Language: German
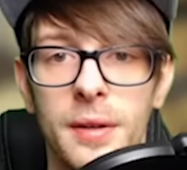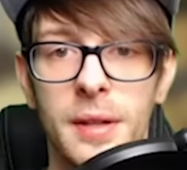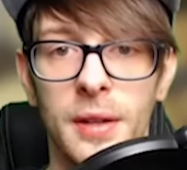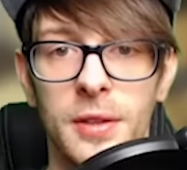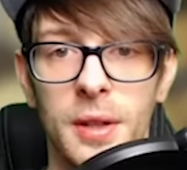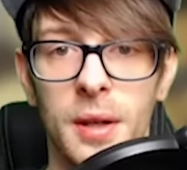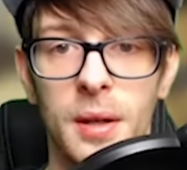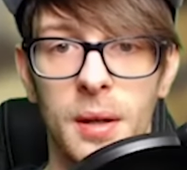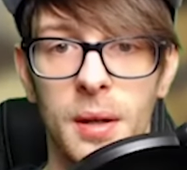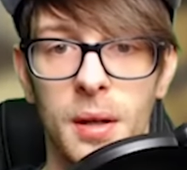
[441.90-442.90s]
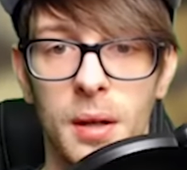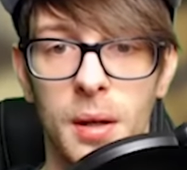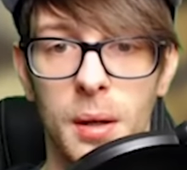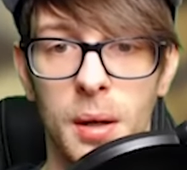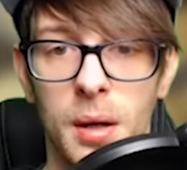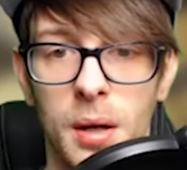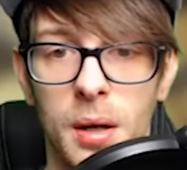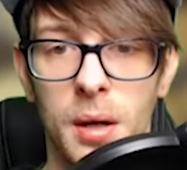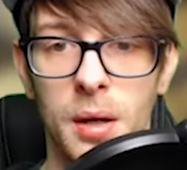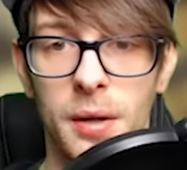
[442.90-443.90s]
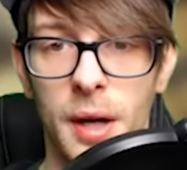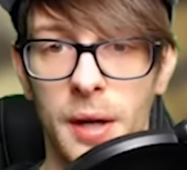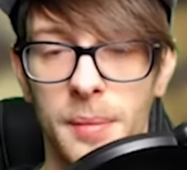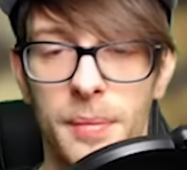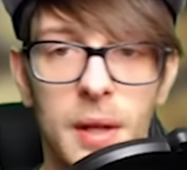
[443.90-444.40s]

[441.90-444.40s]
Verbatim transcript: das hier. Nein.